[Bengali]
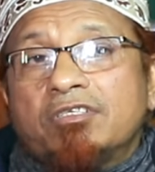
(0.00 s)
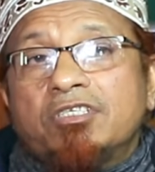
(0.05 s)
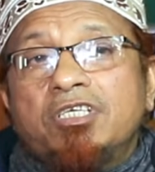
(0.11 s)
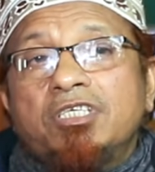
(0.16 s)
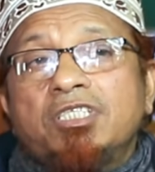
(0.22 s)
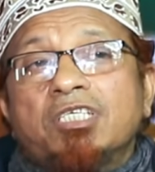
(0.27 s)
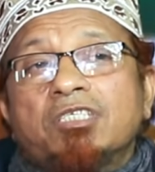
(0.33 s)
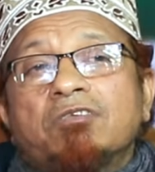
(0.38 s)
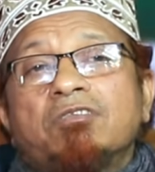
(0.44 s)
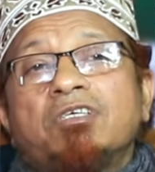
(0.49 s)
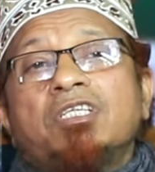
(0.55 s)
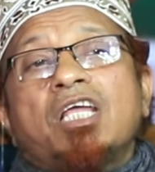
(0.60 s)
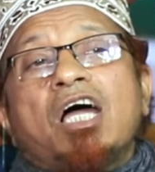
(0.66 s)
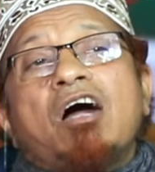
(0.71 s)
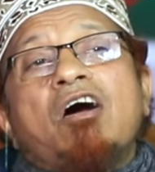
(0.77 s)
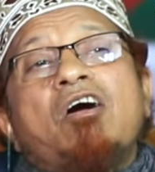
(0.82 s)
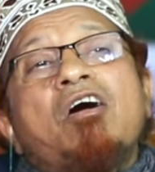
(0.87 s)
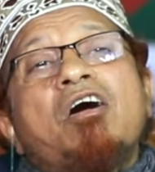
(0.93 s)
সিধা যদি
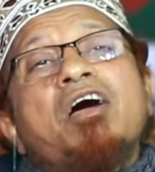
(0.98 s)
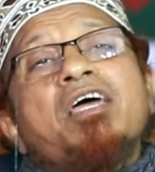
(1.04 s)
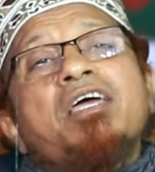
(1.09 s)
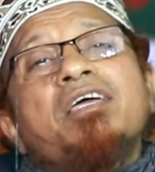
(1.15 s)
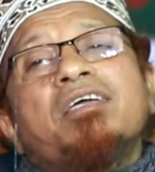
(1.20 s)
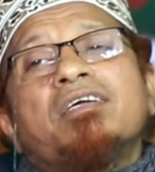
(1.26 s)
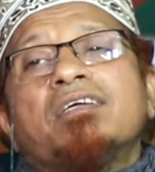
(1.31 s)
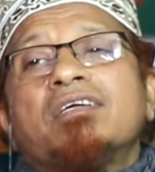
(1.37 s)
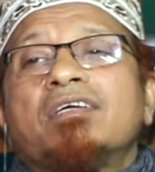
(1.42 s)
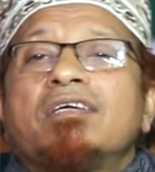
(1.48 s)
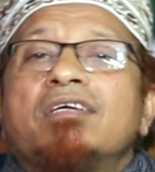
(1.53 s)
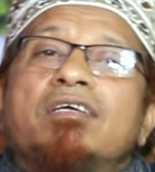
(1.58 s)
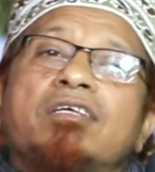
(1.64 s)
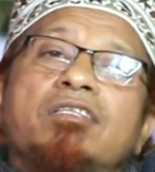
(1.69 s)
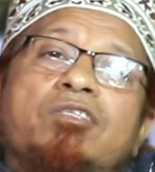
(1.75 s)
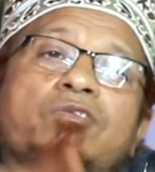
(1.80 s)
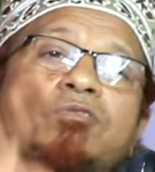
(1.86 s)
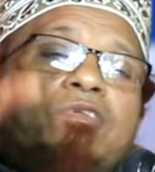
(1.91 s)
না হয়
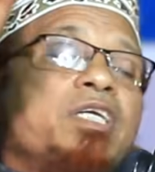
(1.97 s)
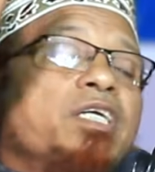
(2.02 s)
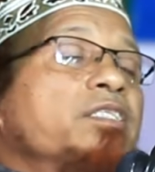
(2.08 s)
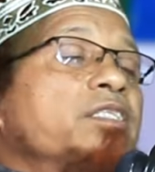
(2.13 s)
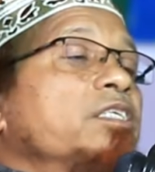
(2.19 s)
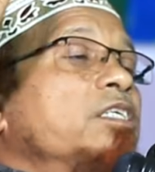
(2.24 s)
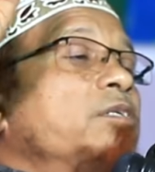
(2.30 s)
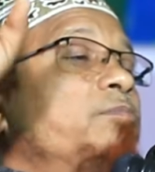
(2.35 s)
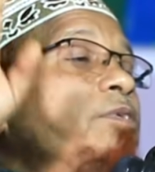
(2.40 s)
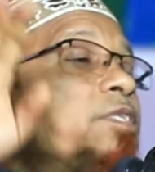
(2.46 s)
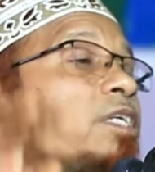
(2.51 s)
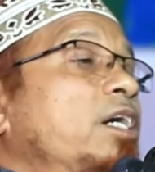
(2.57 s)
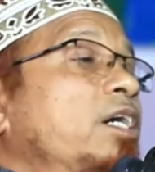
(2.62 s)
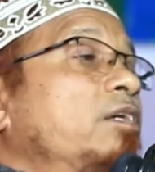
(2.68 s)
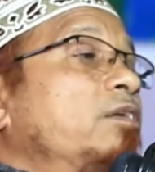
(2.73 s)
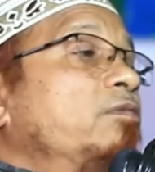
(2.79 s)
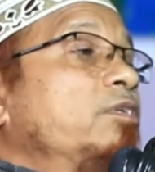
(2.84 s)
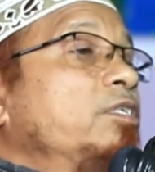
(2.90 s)
দুনিয়া থেকে
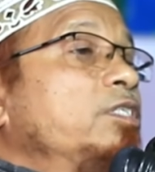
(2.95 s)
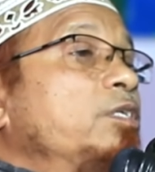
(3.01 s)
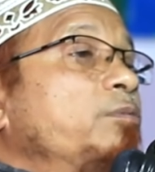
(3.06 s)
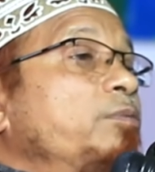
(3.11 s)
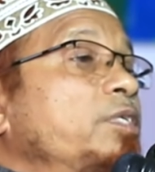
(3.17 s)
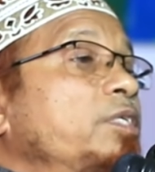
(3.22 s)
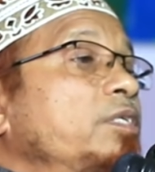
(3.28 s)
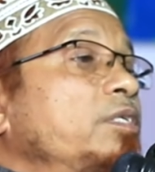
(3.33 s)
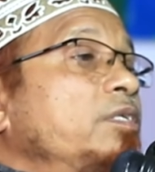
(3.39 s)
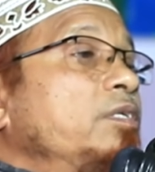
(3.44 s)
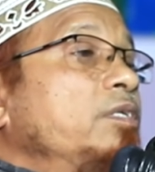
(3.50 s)
বিদায় হয়ে যাবেন